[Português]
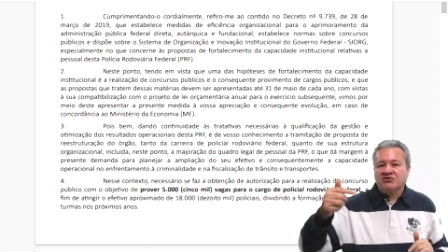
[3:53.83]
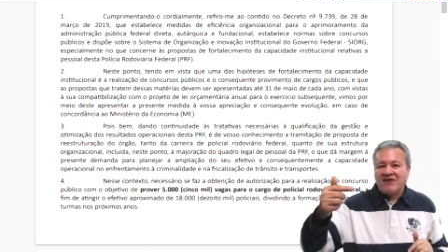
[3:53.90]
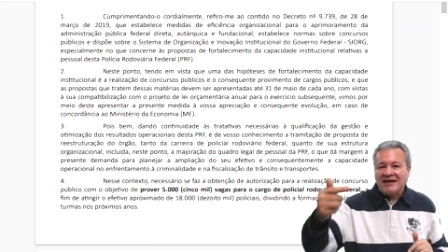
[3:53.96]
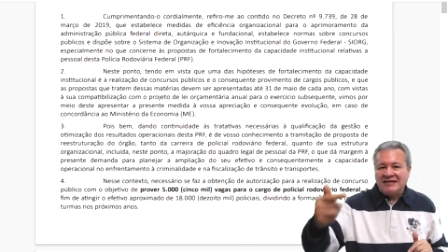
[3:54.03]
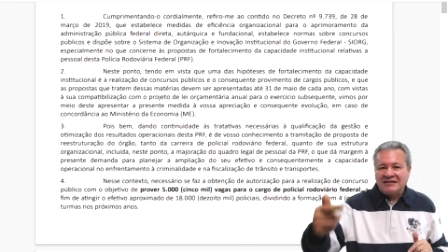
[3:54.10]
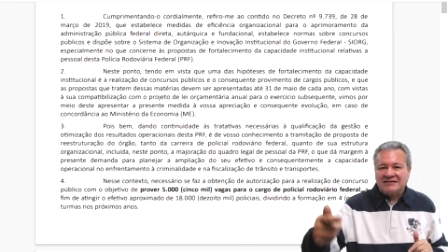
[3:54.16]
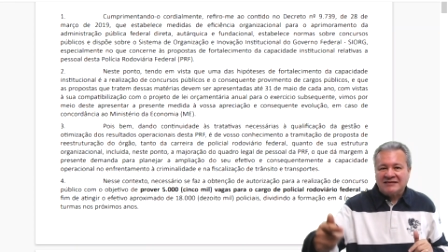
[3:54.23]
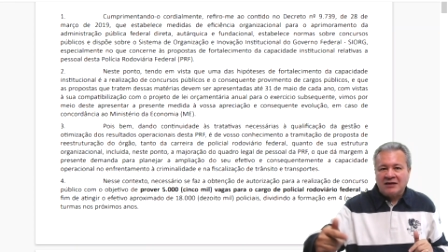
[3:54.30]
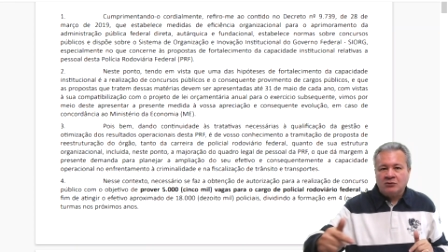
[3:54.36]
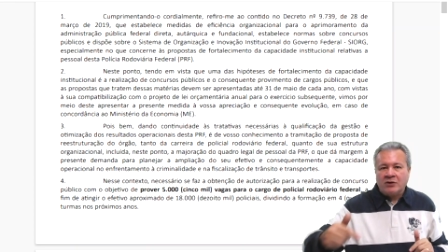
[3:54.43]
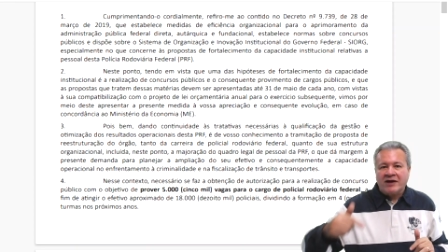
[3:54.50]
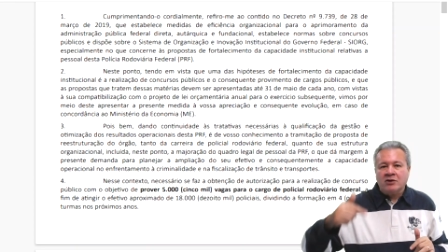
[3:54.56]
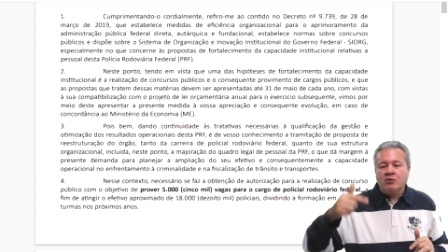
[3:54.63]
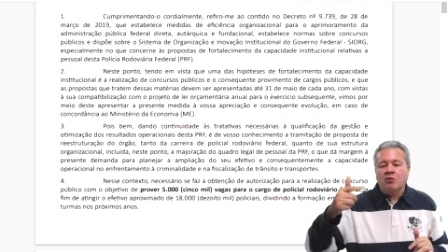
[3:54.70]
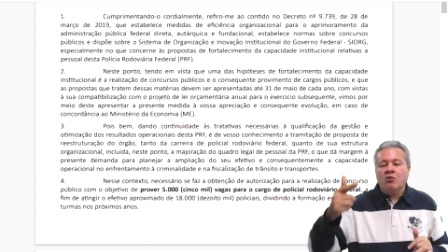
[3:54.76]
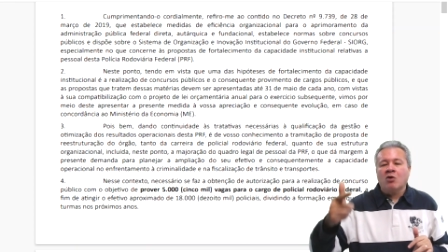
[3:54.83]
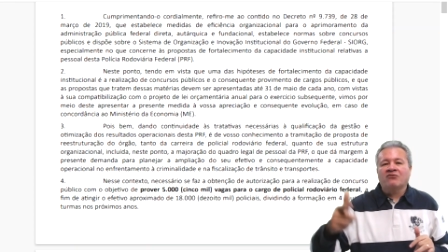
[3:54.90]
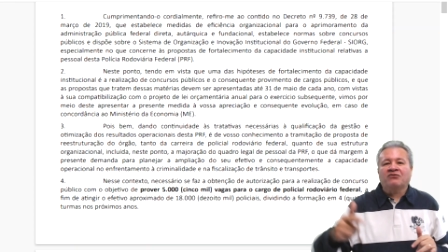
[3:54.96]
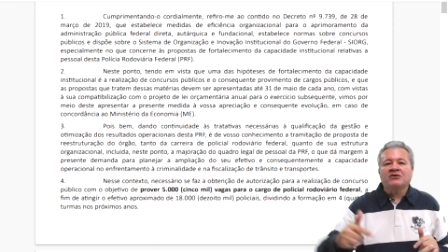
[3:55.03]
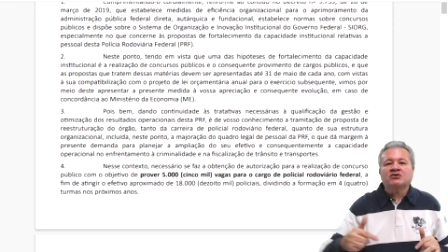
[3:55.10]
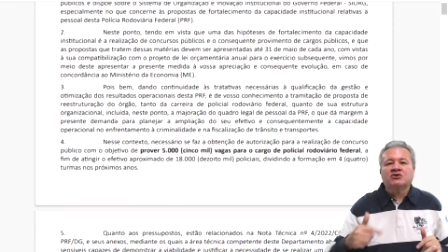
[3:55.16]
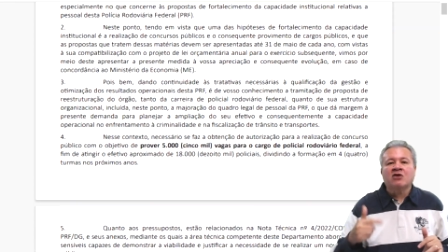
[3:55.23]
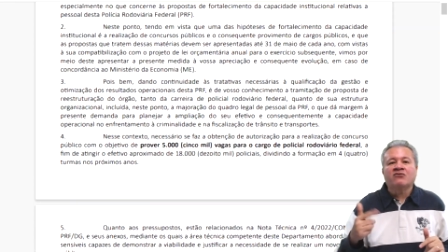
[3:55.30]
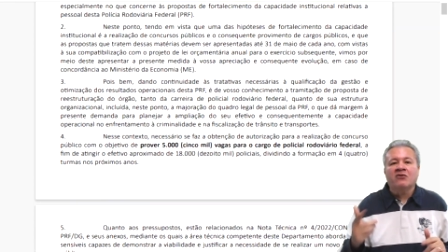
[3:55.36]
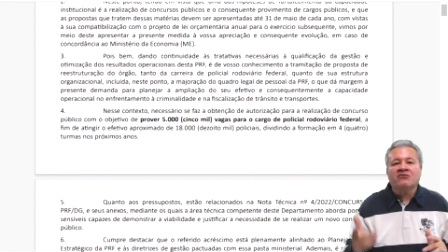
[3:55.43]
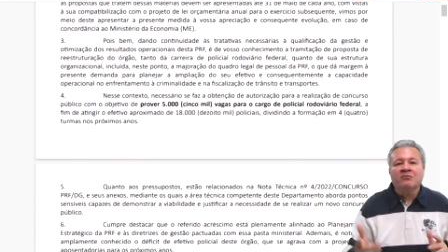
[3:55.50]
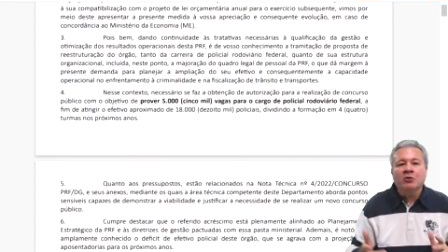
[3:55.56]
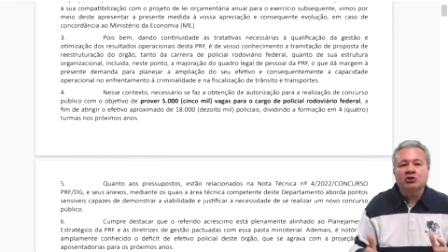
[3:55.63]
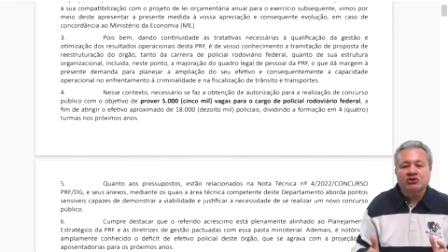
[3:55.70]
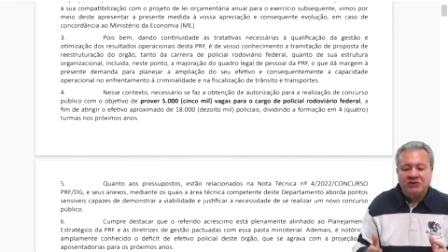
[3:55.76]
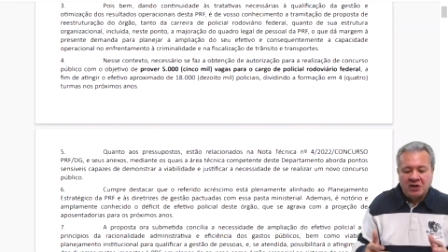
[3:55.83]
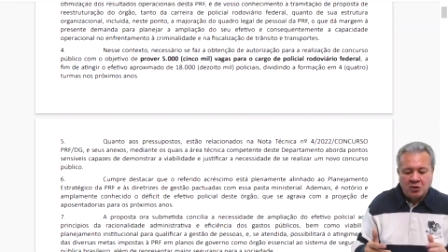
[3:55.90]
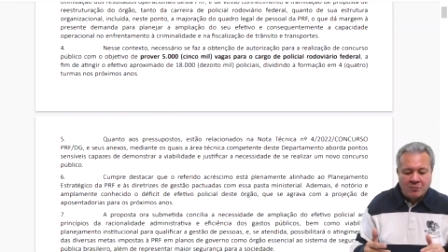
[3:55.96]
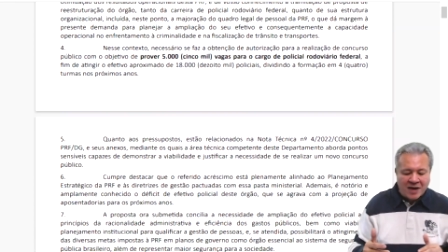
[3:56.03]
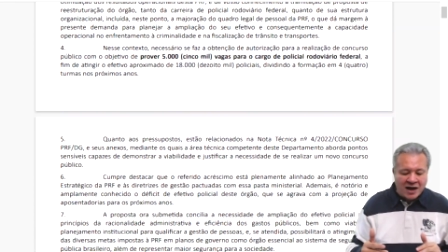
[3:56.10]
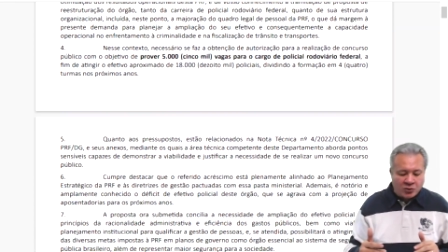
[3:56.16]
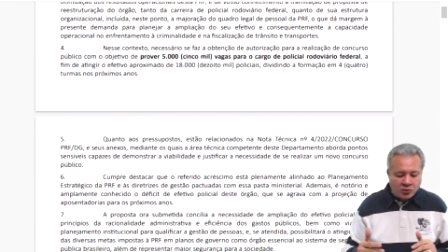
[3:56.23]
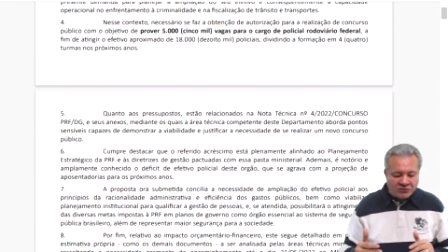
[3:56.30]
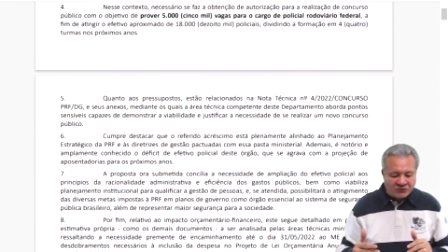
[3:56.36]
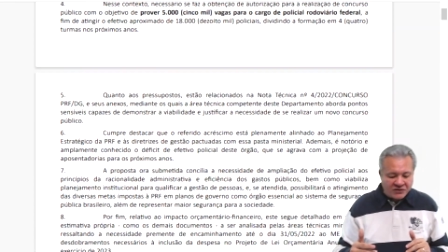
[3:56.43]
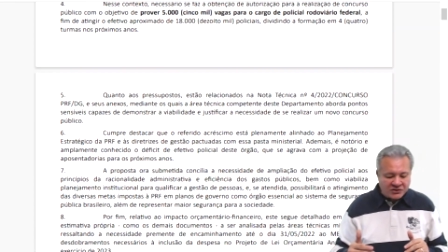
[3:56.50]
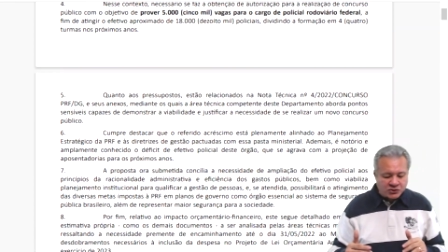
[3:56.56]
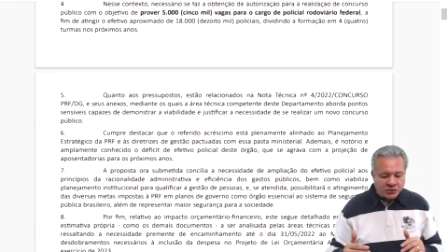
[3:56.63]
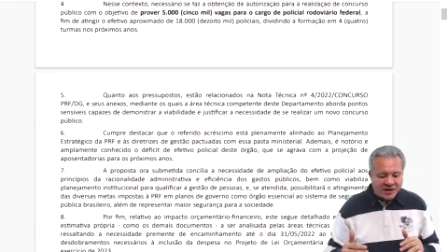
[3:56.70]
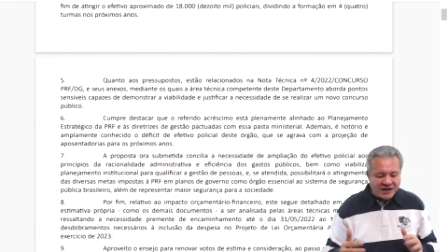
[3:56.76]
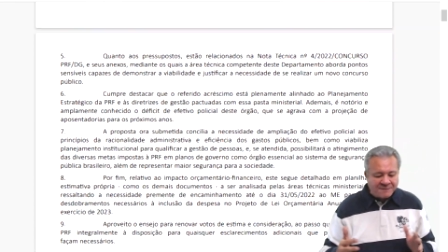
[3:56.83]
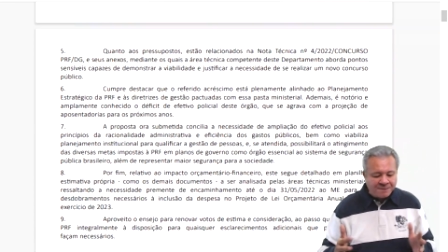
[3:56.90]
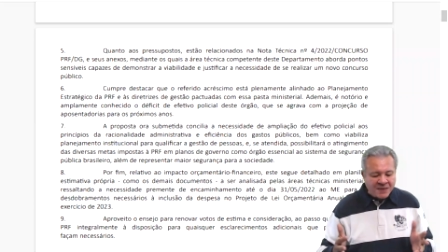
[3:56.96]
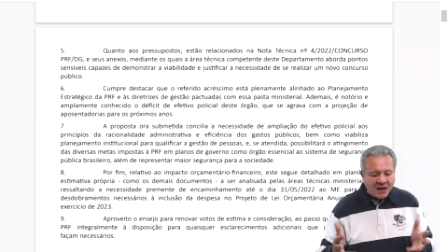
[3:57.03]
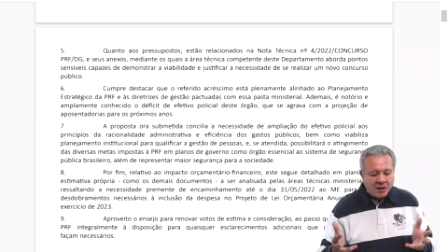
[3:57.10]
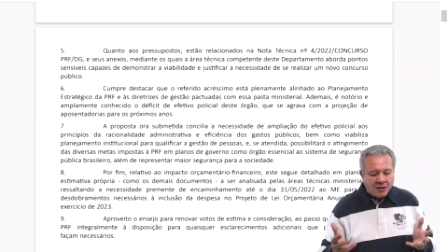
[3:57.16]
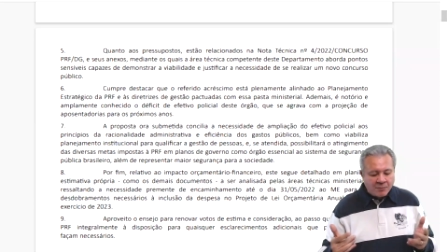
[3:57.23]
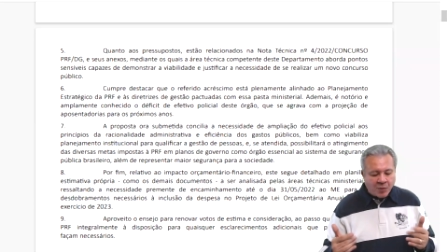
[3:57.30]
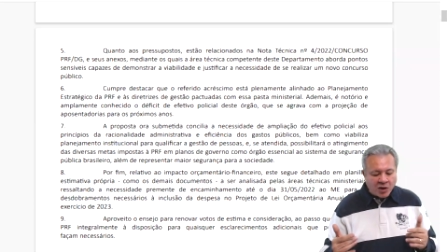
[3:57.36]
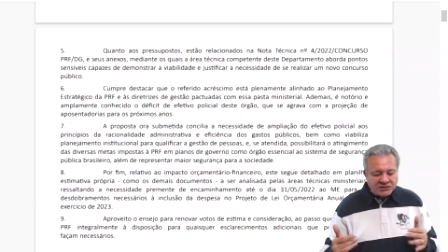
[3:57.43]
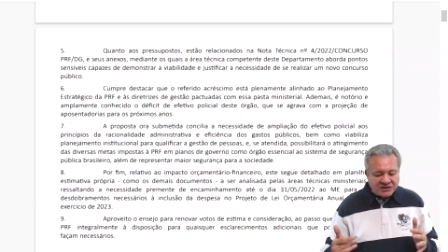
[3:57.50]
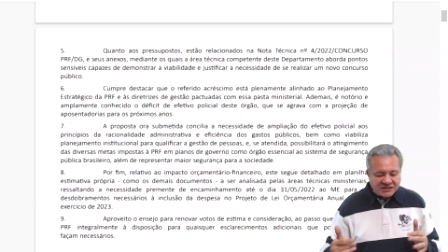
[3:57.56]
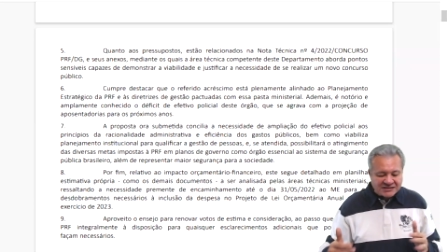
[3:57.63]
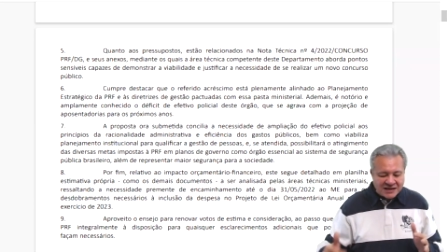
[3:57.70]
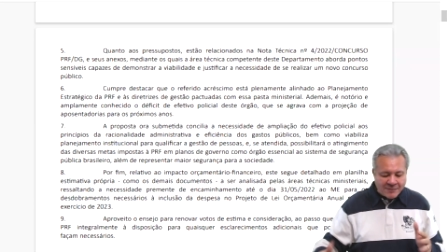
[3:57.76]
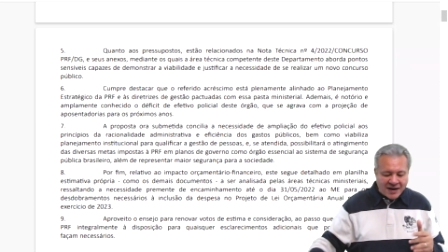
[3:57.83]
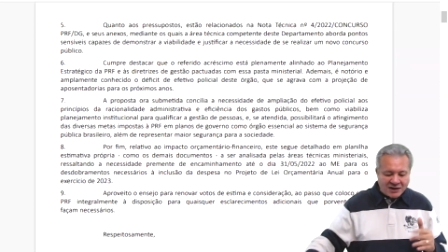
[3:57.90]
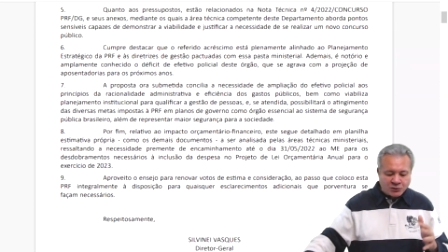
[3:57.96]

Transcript: Vai descendo aí o, o ofício que eu vou mostrando o mar do ofício aí. Pode descer mais,